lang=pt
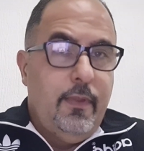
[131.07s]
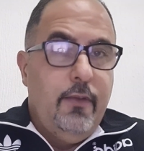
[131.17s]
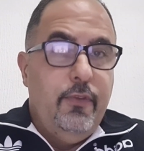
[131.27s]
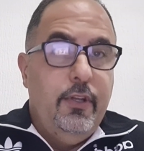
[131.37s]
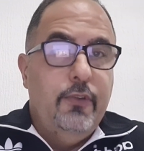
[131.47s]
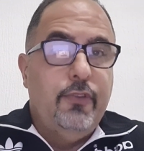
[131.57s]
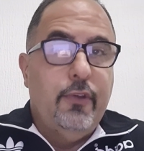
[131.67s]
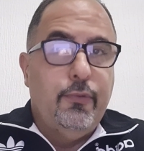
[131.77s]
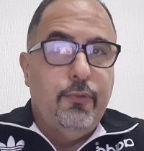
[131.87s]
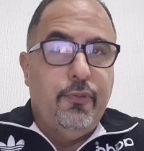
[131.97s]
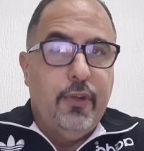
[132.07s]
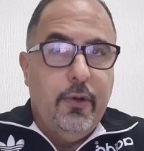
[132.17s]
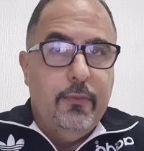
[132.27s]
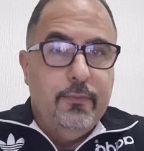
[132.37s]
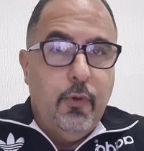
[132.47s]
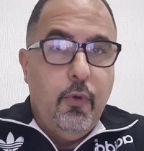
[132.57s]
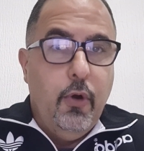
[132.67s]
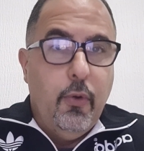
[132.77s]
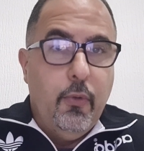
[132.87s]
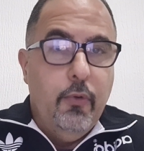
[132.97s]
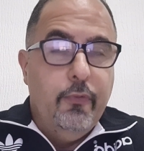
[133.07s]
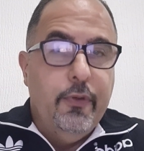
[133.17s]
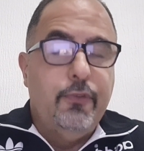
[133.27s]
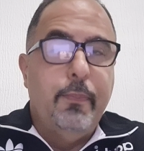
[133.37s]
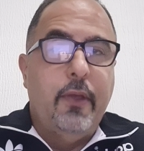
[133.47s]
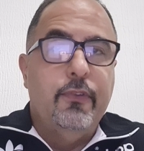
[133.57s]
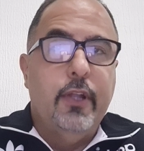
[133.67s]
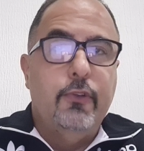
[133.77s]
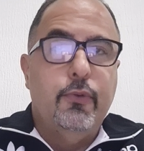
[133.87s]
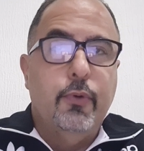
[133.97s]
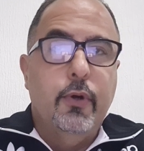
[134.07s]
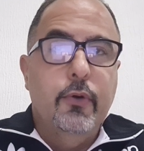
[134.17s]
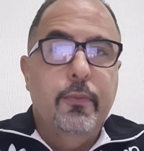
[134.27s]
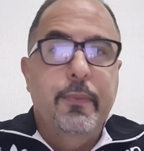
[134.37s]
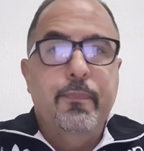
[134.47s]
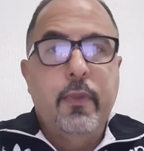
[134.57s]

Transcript: Vinícius Assunção colocou o vice-presidente do clube.